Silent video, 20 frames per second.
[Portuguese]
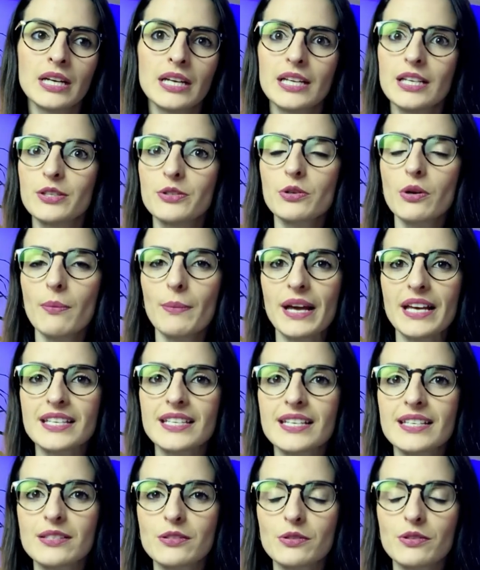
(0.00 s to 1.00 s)
isso
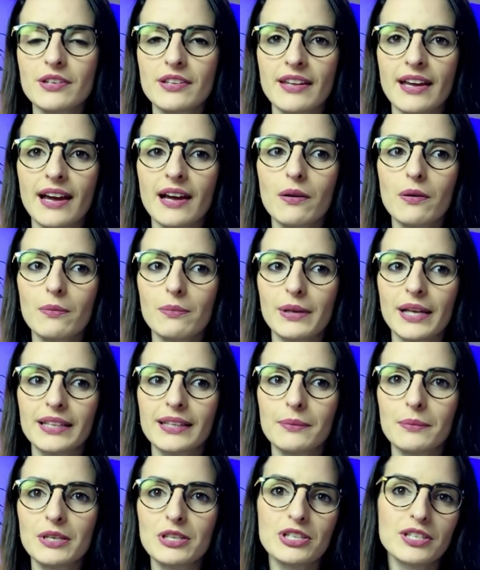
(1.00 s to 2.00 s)
começa a se tornar
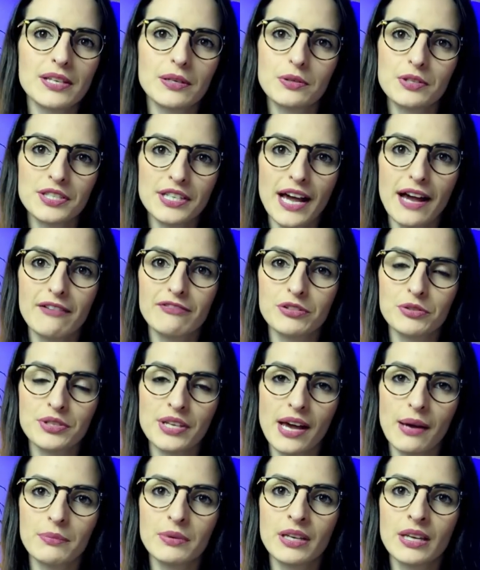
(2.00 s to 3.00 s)
completamente negociável,
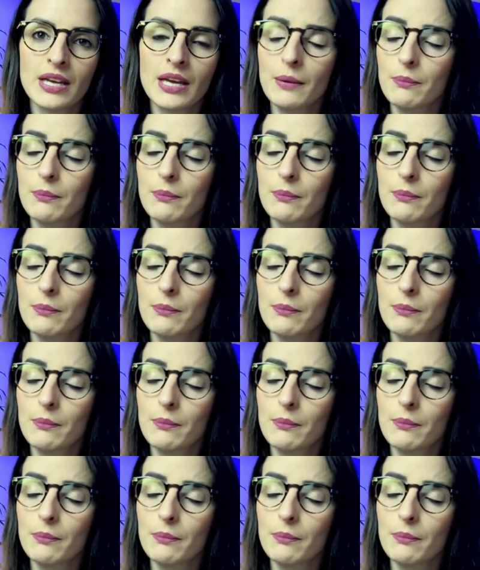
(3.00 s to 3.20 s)
sabe?